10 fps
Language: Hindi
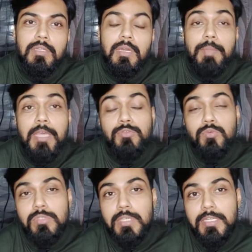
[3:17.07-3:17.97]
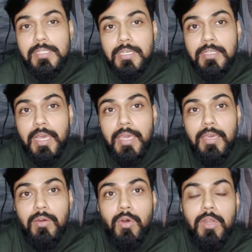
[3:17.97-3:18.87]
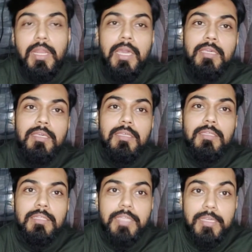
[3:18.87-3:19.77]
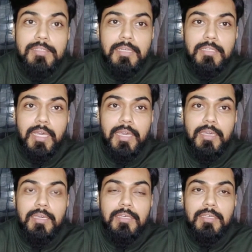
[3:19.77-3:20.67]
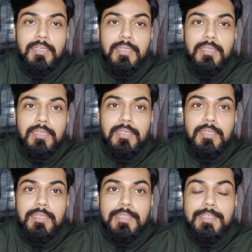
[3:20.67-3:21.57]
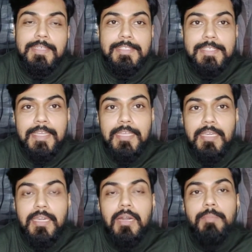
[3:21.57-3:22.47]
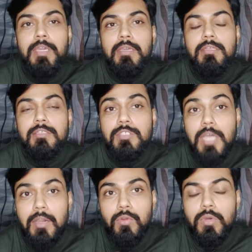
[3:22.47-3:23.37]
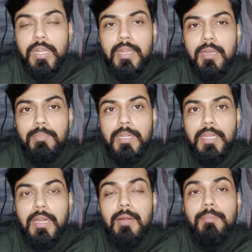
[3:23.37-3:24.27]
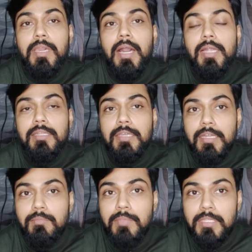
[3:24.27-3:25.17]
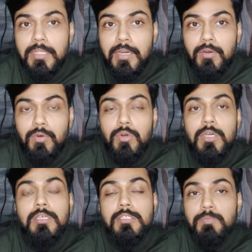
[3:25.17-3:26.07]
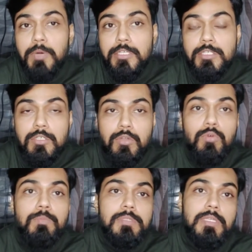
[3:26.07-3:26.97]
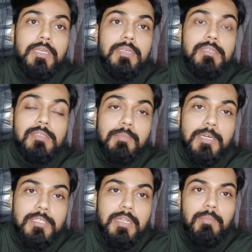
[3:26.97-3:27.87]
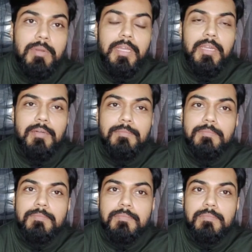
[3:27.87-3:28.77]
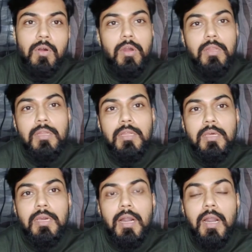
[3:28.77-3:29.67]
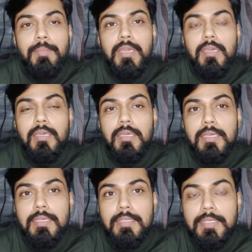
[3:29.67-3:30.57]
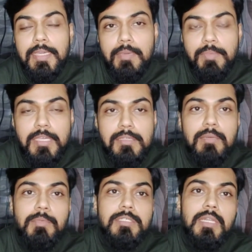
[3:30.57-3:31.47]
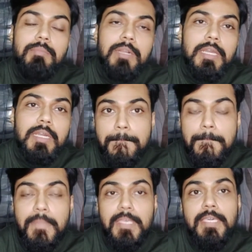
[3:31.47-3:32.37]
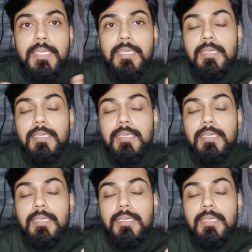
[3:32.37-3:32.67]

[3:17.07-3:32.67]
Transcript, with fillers: न महसूस कर सकता है और ना ही देख सकता है इसके लिए हमें जागरूक रहना पड़ेगा हमें आध्यात्मिकता को स्पष्ट रूप से समझना पड़ेगा और हमें ये भी समझना पड़ेगा कि